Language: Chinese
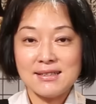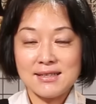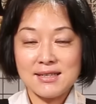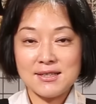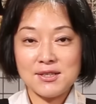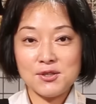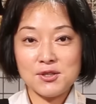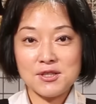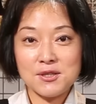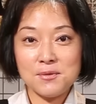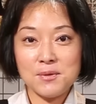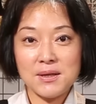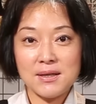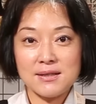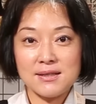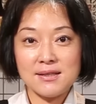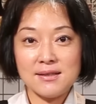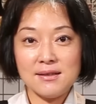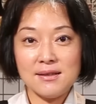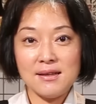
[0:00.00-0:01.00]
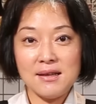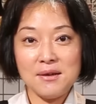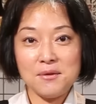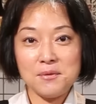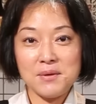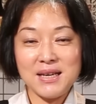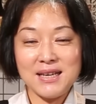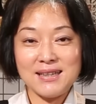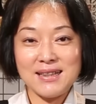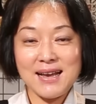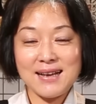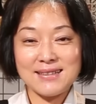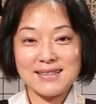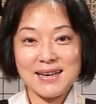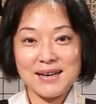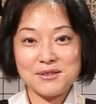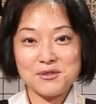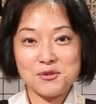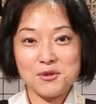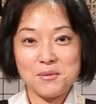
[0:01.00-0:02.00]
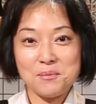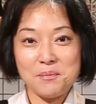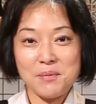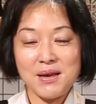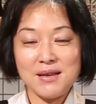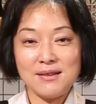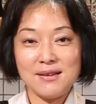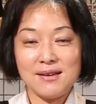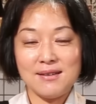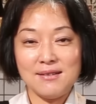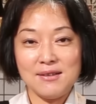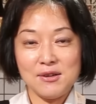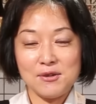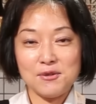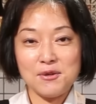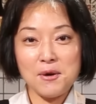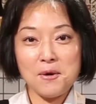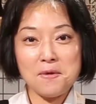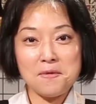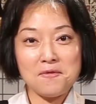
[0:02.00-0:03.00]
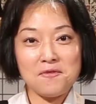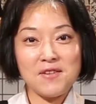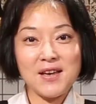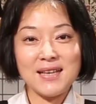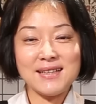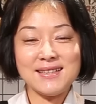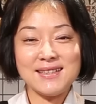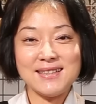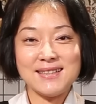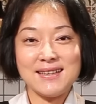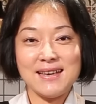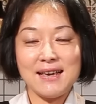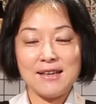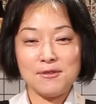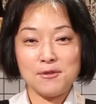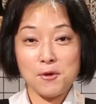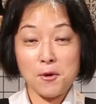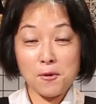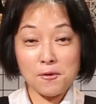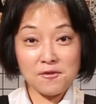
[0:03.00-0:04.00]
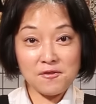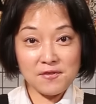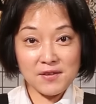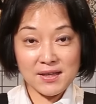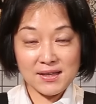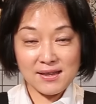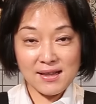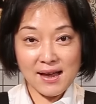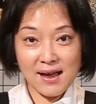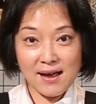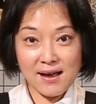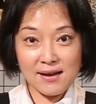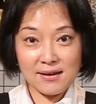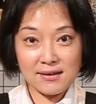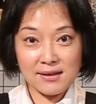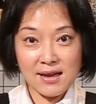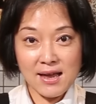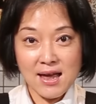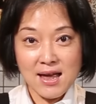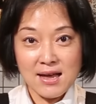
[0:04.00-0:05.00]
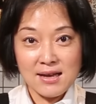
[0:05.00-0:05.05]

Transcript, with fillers: 这就是我今天为大家准备的牛肉番茄冬粉汤。